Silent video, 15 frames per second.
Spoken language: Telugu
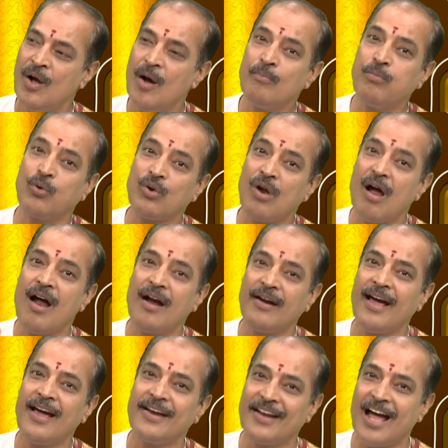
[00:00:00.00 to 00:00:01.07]
పురాణ
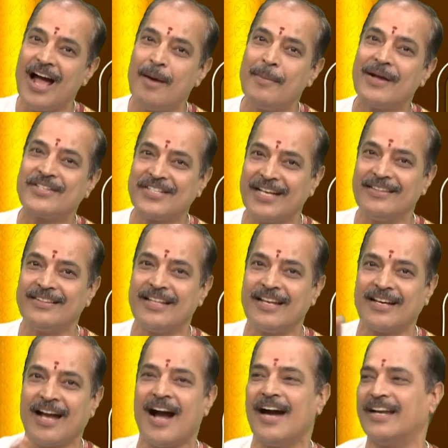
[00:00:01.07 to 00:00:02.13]

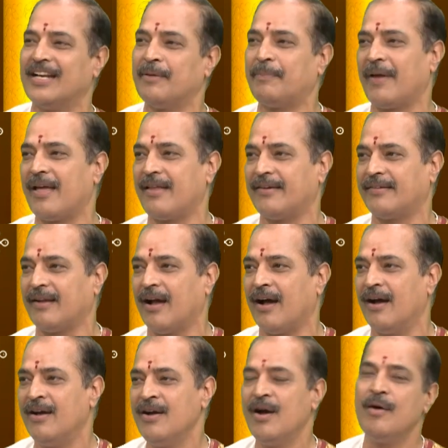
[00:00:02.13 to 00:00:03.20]
నామచంద్రిక అనే పేరిట
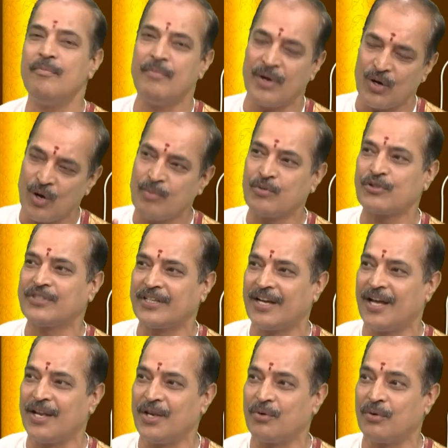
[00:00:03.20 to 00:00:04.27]
మరో
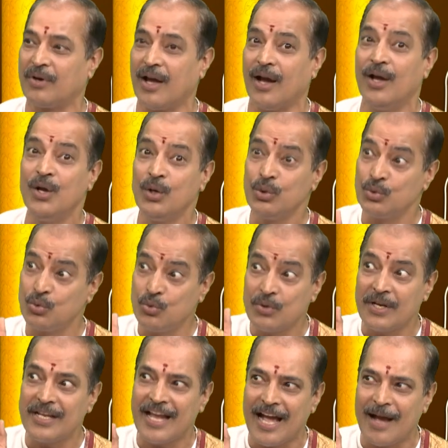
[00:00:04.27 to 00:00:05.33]
పుస్తకాన్ని కూడా నూట
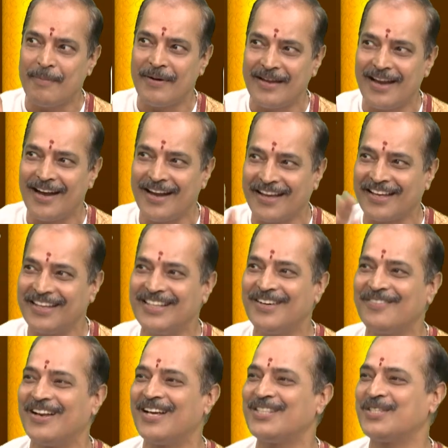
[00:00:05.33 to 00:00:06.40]
యాభై ఏళ్ల క్రింద
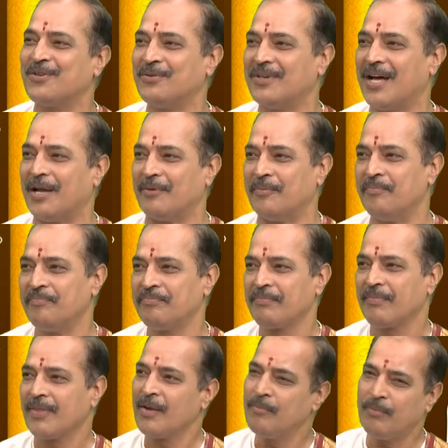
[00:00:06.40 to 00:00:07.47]
వ్రాసి ఉన్నారు
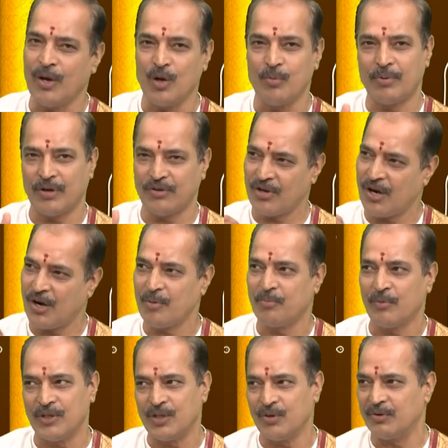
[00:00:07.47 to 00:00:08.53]
వాళ్ళు ప్రచురణలు
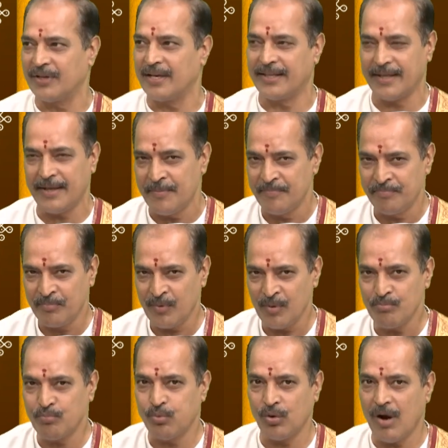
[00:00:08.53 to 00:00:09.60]
పొంది ఉన్నది
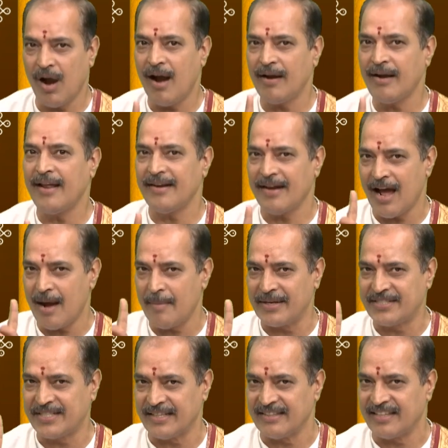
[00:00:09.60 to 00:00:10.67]
పురాణ
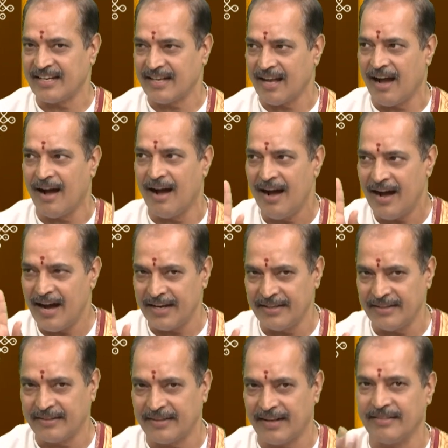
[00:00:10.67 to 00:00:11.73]
నామచంద్రిక అన్న
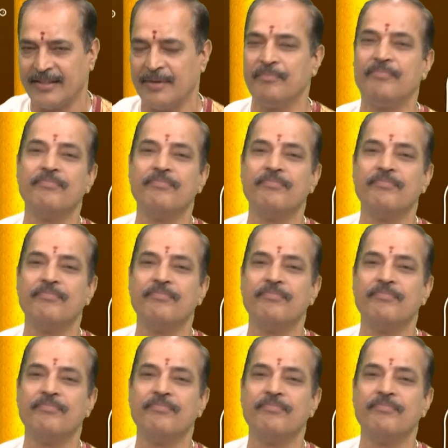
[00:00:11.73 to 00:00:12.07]
గ్రంథం